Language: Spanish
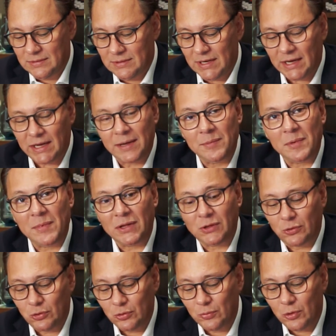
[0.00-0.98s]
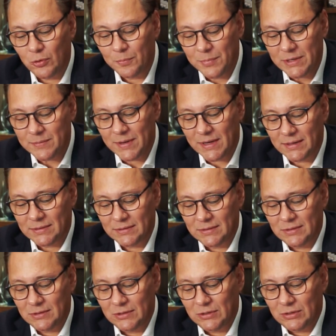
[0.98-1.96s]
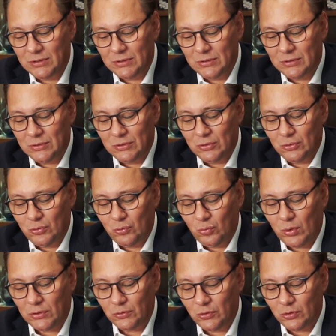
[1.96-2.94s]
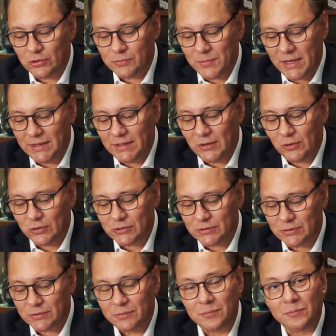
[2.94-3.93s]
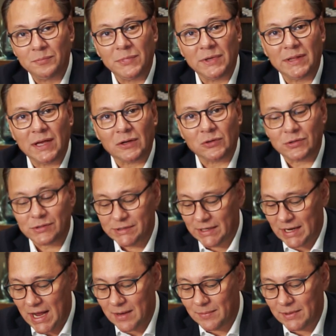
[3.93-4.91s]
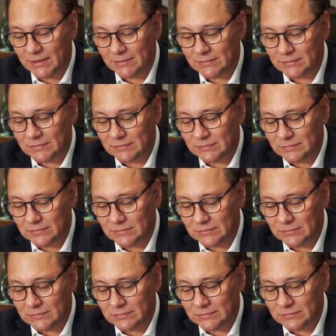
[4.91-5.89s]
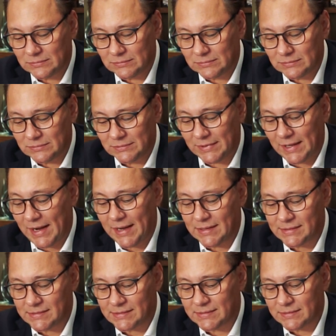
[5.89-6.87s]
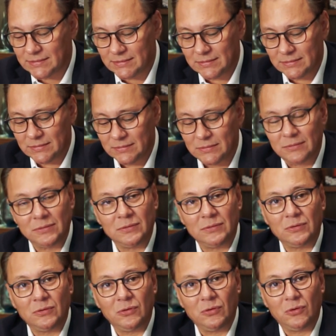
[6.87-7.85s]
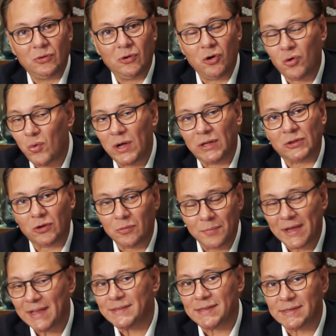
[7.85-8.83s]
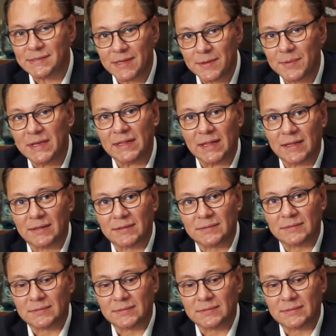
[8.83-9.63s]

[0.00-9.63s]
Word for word: la que me mantuvo viva cuando los médicos me diagnosticaban tres o cuatro meses de vida.